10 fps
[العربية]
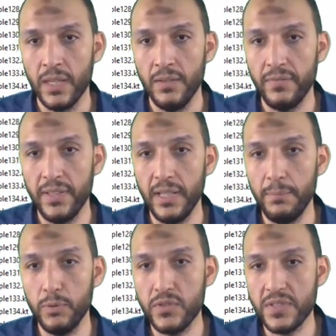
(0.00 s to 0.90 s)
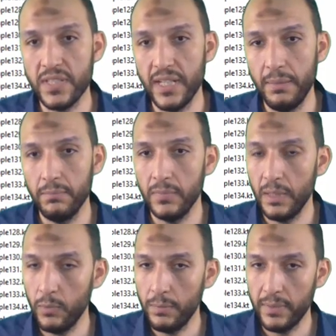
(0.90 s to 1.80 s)
في انبوت ستريم ده
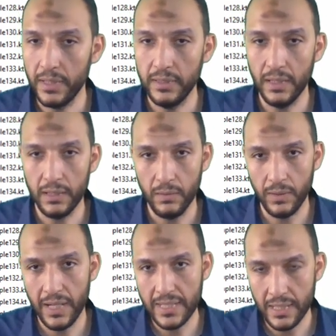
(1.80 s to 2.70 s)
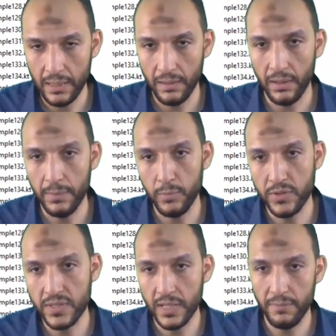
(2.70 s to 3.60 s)
مهم جدا وانا عايز اقرا انبوت
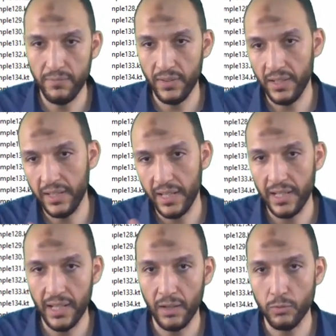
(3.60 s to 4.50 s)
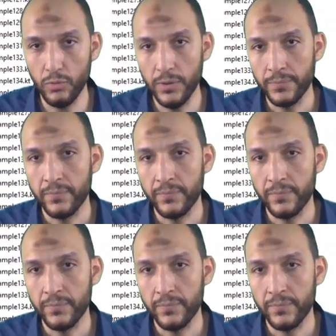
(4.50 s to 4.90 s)
ستريم فايل جاي لي على طول